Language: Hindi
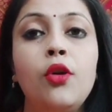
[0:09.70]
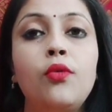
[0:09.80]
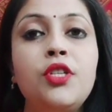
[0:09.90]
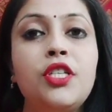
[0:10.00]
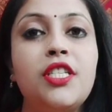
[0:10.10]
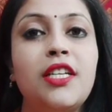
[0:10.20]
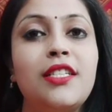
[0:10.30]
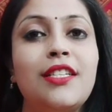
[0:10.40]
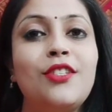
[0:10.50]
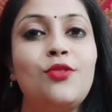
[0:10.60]
कुछ
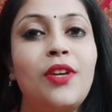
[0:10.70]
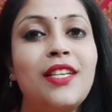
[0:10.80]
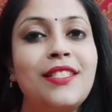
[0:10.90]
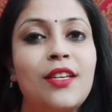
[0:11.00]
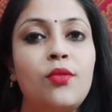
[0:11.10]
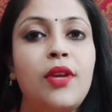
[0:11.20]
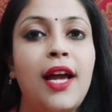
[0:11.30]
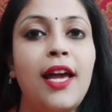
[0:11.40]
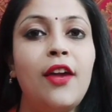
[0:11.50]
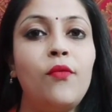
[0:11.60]
चेंजेस जो कि ज़रूर
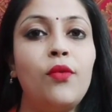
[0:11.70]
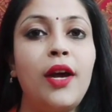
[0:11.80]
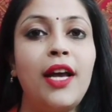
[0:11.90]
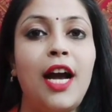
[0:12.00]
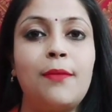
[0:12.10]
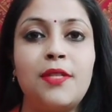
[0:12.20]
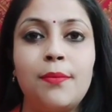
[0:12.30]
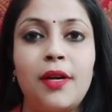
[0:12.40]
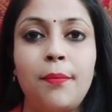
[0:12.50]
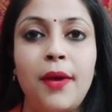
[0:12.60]
आए हैं वो है आप
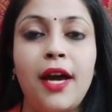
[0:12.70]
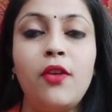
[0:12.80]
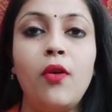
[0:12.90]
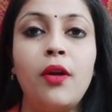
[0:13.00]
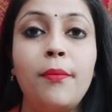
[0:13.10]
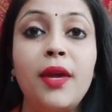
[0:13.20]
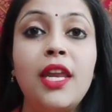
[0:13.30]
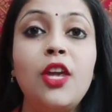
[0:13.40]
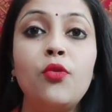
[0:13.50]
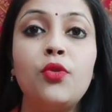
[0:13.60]
सबका प्यार और मेरी
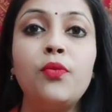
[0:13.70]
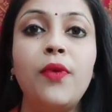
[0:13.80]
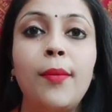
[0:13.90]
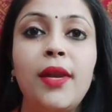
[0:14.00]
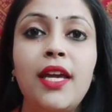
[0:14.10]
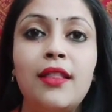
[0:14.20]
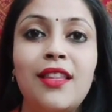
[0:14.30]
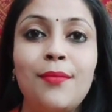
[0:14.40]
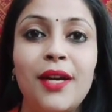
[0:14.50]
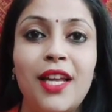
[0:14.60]
यूट्यूब फैमिली
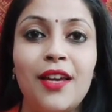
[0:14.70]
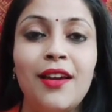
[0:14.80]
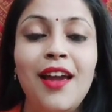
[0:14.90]
इतनी बड़ी